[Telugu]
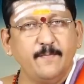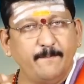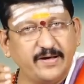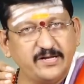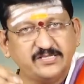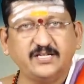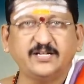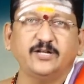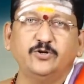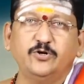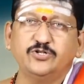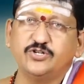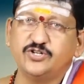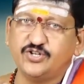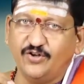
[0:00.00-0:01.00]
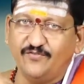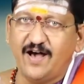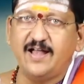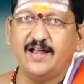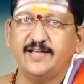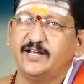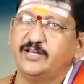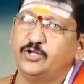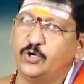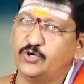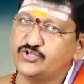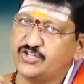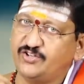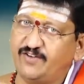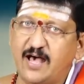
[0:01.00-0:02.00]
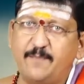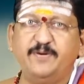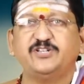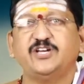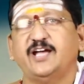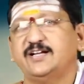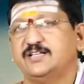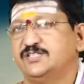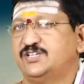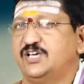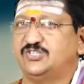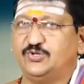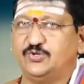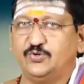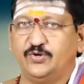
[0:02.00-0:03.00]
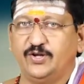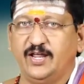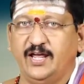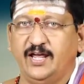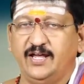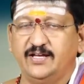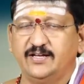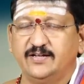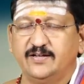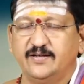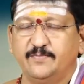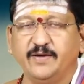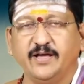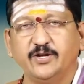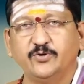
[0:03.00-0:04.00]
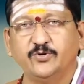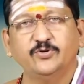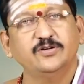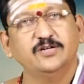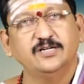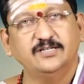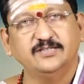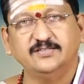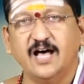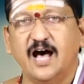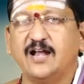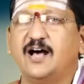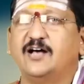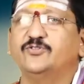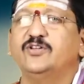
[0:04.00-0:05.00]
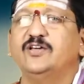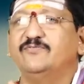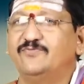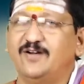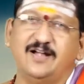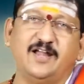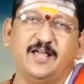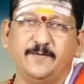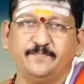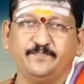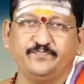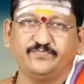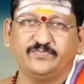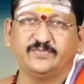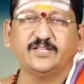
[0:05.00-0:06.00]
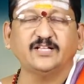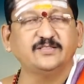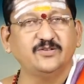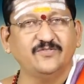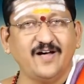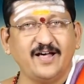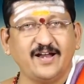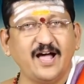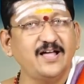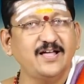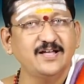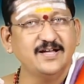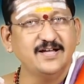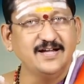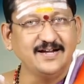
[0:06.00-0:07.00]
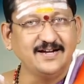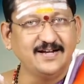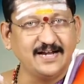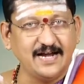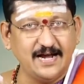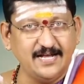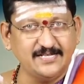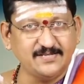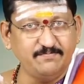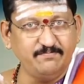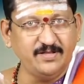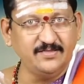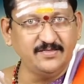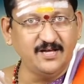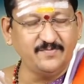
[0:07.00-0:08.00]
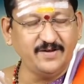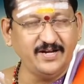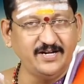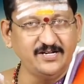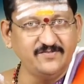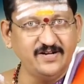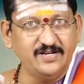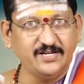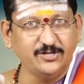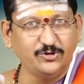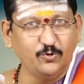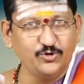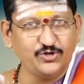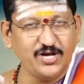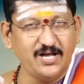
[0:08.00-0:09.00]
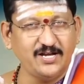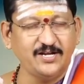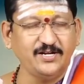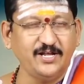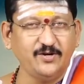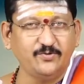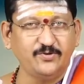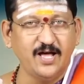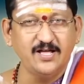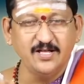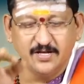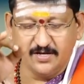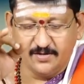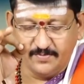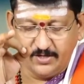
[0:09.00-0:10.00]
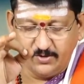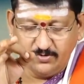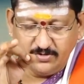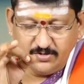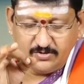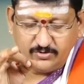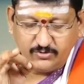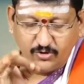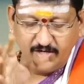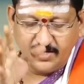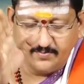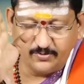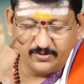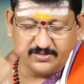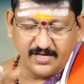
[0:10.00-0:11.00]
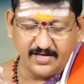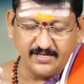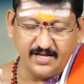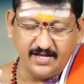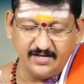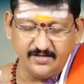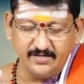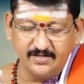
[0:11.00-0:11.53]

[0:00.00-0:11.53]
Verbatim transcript: మరుసటి రోజు శివాలయంలో శివాభిషేకం చేసుకొని మీరు దానాదులు ఇవ్వండి తద్వారా గ్రహణ సంబంధమైనటువంటి దోషాలన్నీ కూడా మీకు తొలగిపోతాయి